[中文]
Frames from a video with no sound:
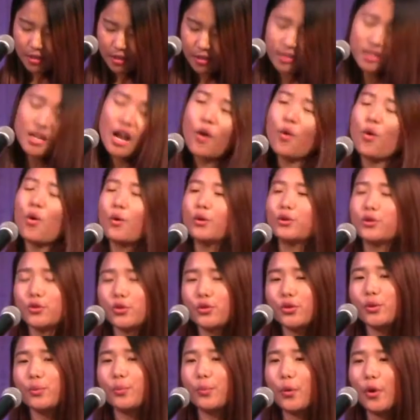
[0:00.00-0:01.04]
让我
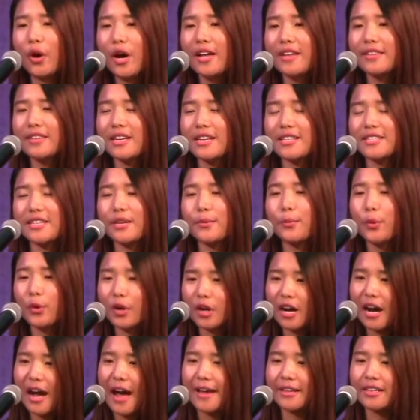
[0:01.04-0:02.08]
去不恨那些不
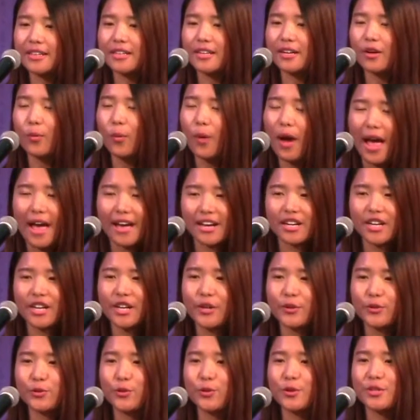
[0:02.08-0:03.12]
可爱的人，我还可
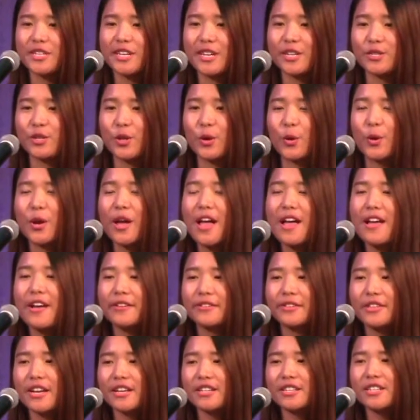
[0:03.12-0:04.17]
以去接受；
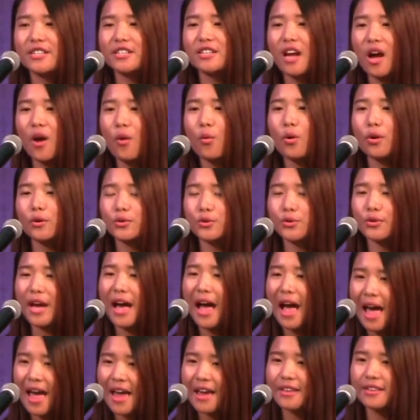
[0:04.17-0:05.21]
但是让我去
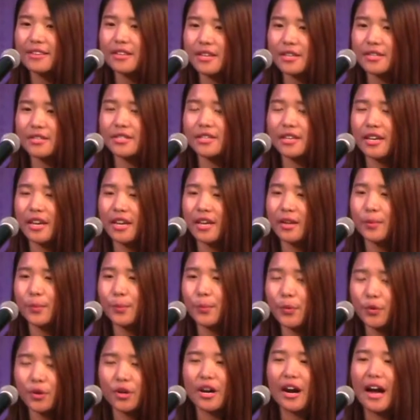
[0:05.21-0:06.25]
爱那些
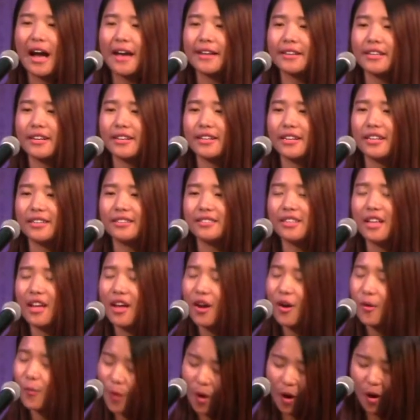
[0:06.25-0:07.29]
不可爱的人，
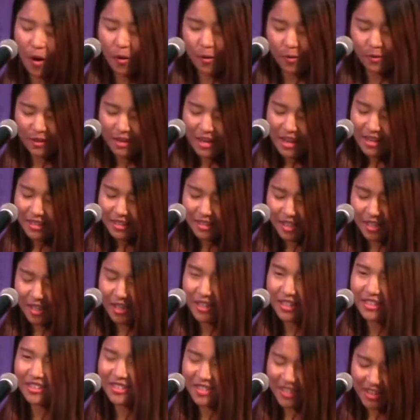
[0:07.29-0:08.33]
哇，
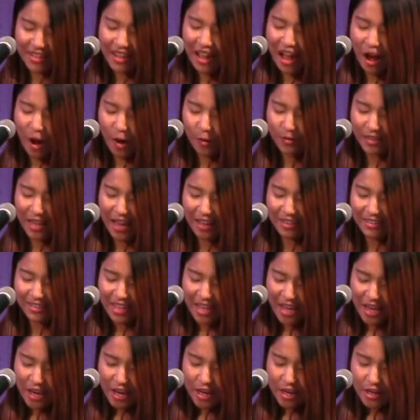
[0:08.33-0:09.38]
这真的好难。
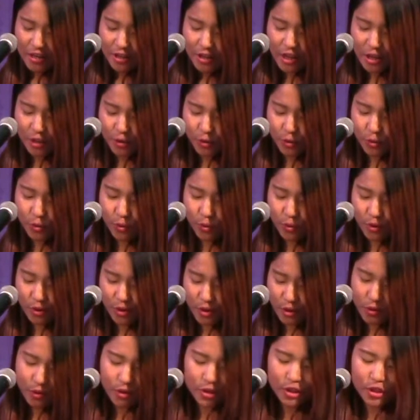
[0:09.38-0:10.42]
也许
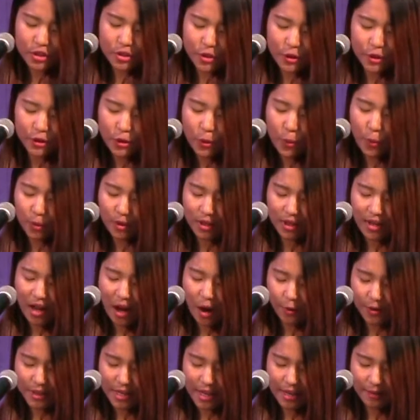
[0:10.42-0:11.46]
这就是神对我的
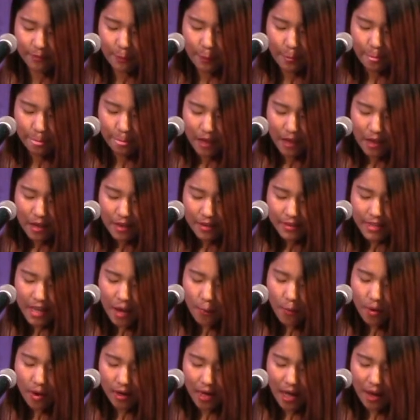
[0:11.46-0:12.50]
考验。在
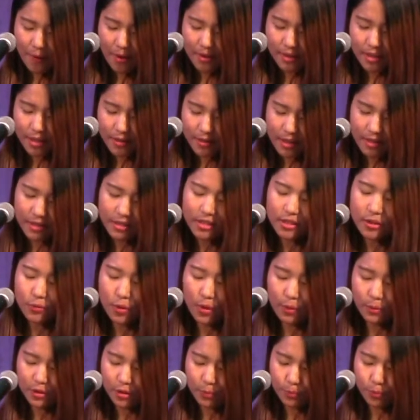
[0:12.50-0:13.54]
我看完《这段经
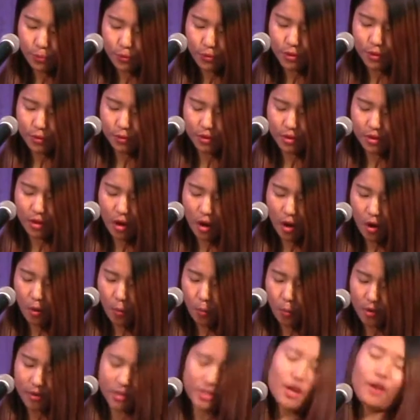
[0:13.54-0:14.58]
文》不久之后，
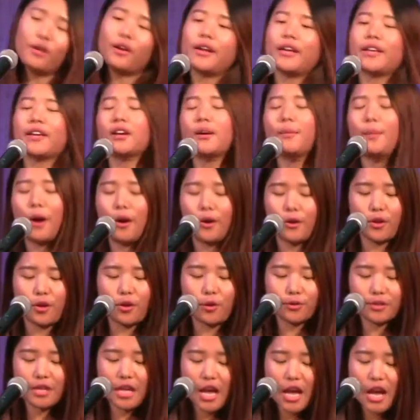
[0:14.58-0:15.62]
我交了一个朋
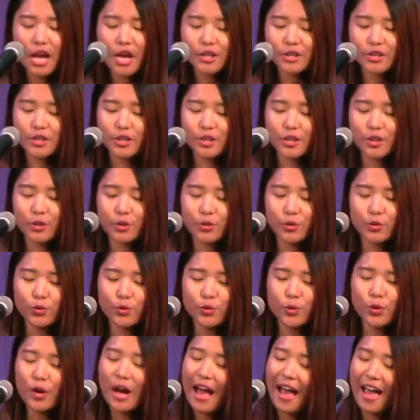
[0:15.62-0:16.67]
友。起
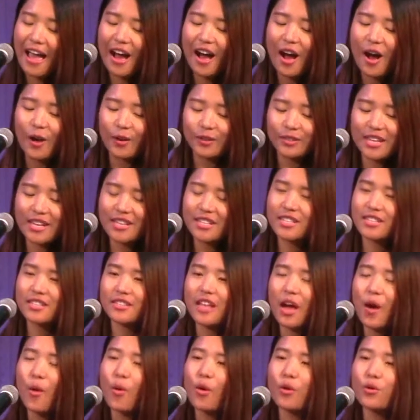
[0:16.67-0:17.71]
初还好，但是
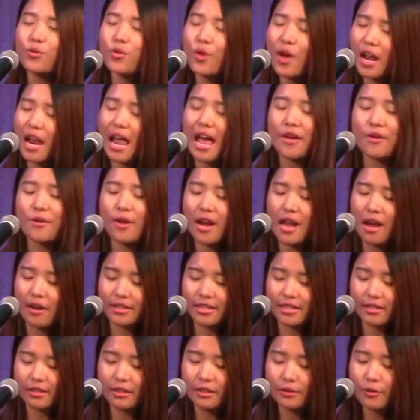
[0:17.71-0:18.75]
当我越来越了
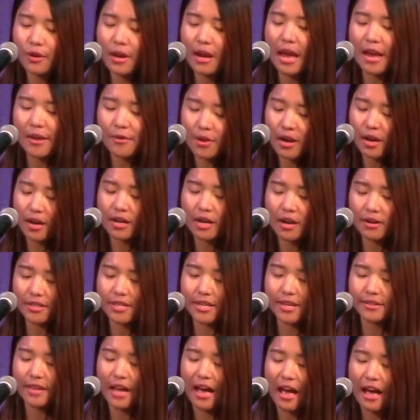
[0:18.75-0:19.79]
解、越来越了
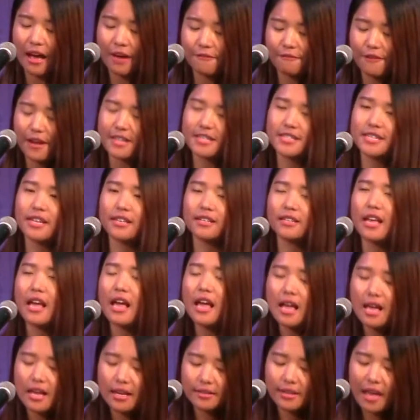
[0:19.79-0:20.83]
解他，发现
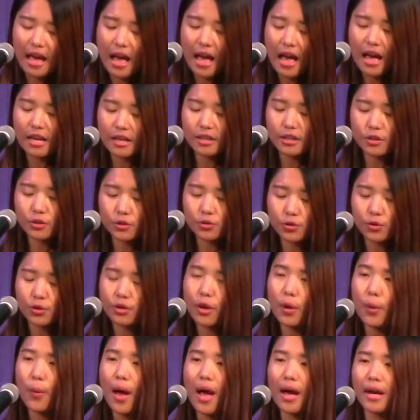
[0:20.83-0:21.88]
他说
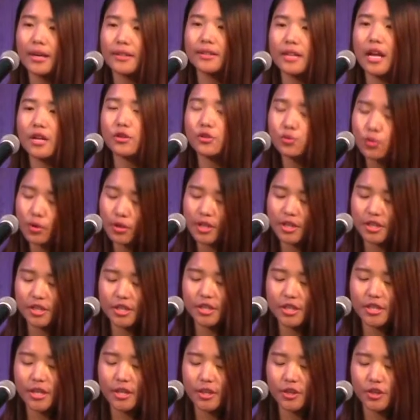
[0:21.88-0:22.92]
的话跟他做的
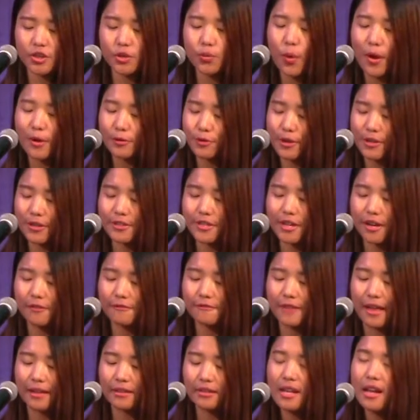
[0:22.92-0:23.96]
事情是完全相
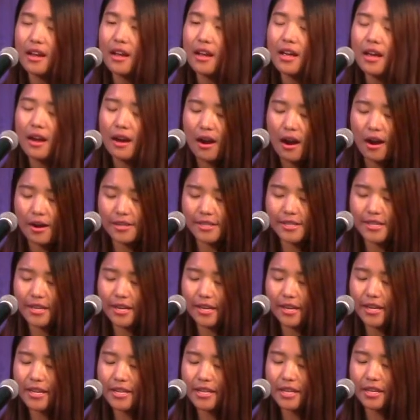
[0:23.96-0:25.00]
反，而且
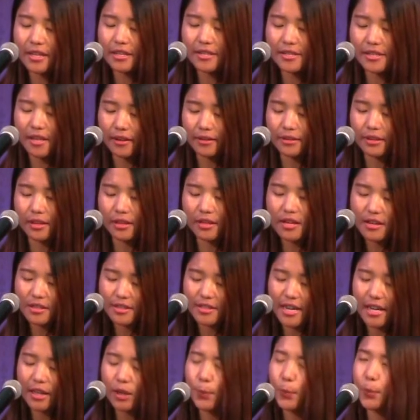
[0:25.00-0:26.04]
跟你想的更
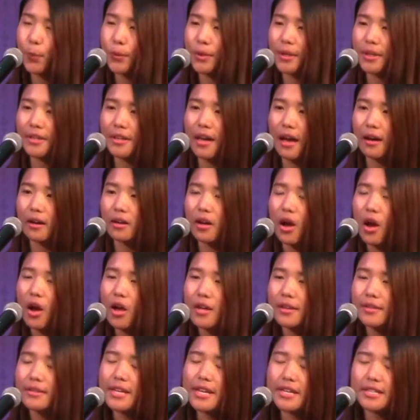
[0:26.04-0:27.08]
加的不一样。
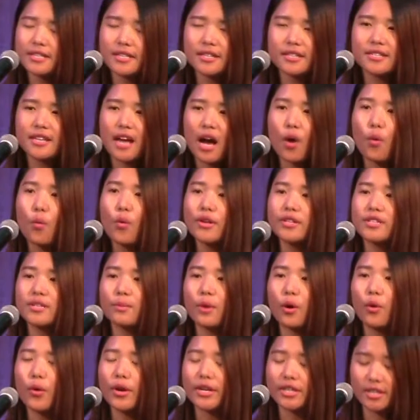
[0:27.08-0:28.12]
内心想为什
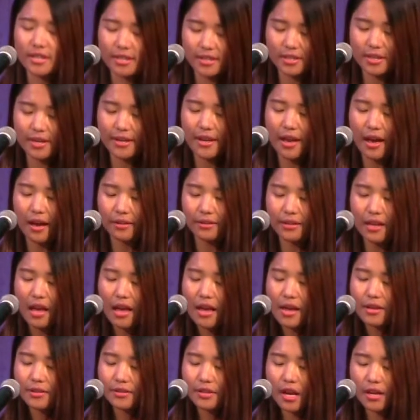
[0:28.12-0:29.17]
么会是这样？
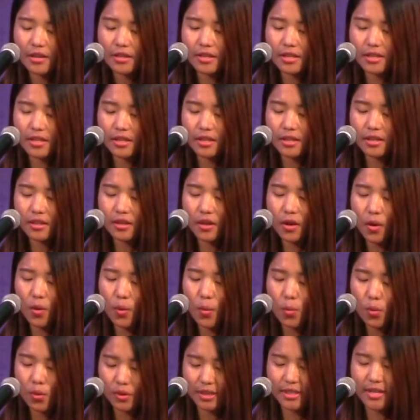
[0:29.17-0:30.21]
当时
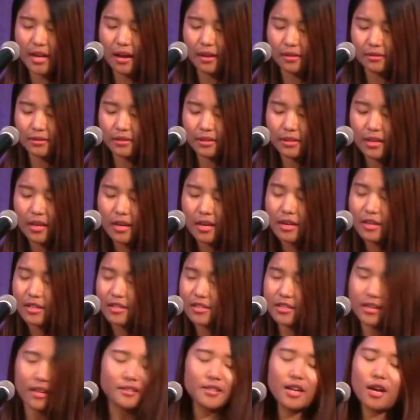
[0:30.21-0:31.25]
我。我想
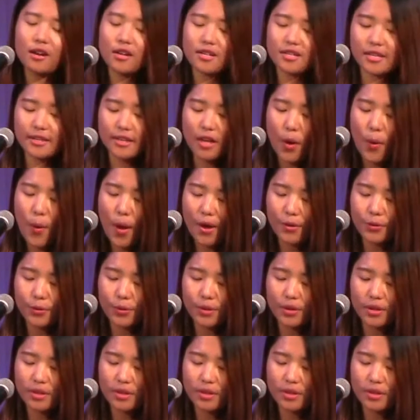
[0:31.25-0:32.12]
想到了神的话语，